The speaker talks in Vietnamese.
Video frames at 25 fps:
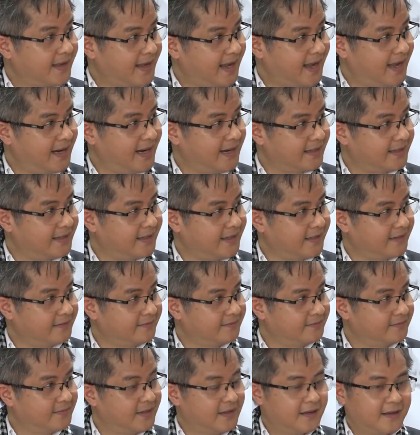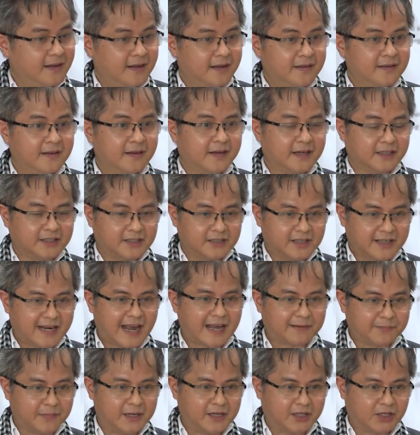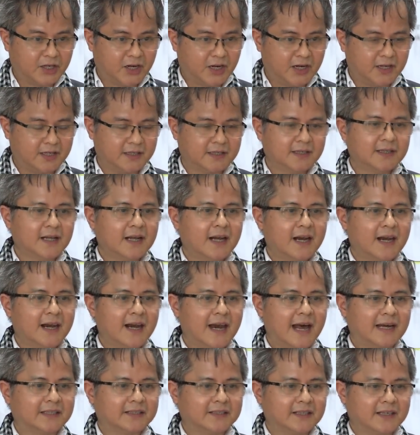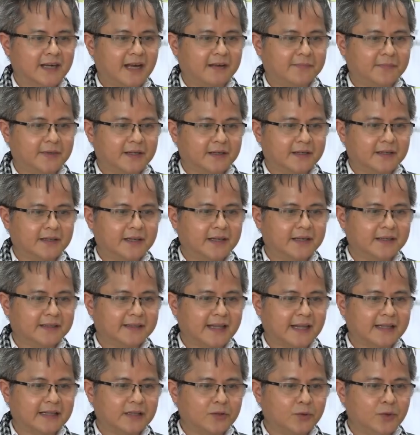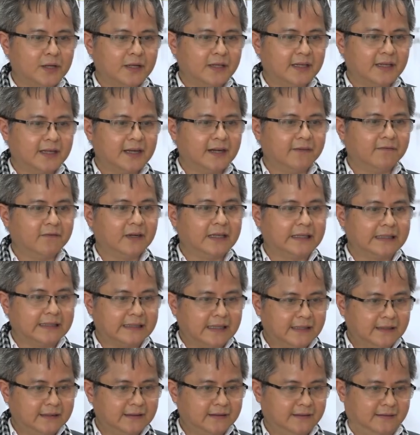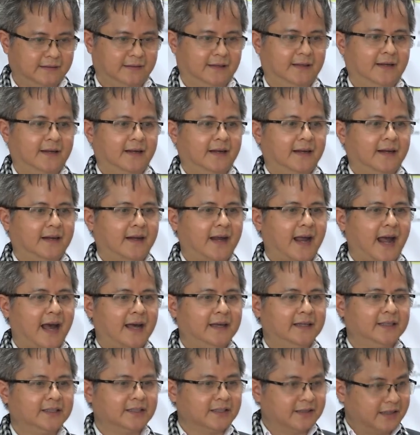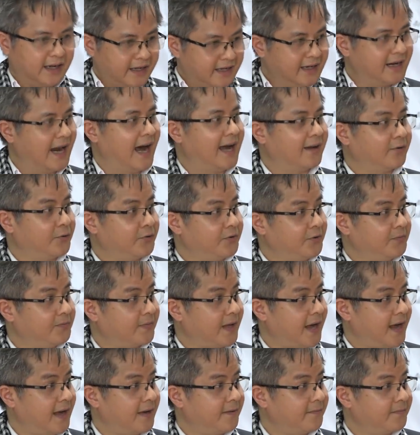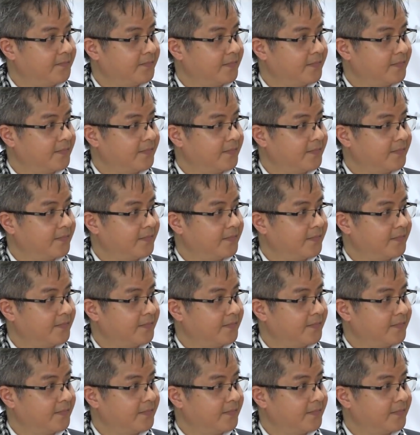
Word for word: hay là chết nhưng cái sự khác biệt đó là sự khác biệt khi ta tuyên chiến với chính cái sự ý lại của chúng ta